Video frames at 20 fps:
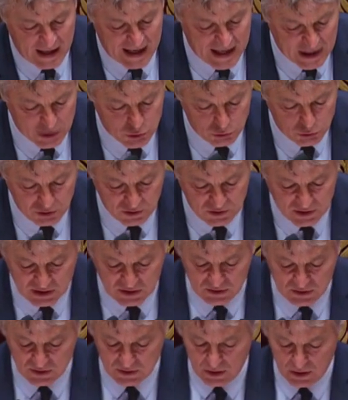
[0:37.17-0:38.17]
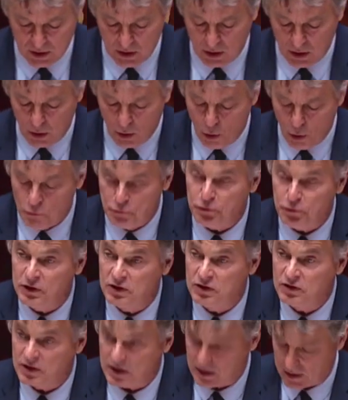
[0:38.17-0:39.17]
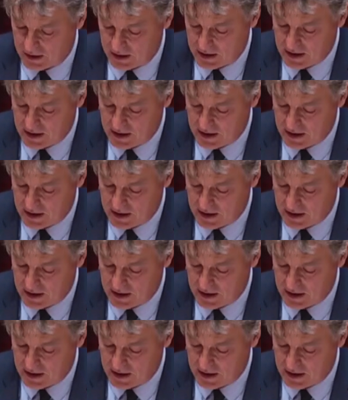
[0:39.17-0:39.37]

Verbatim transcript: à la justice, au fisc,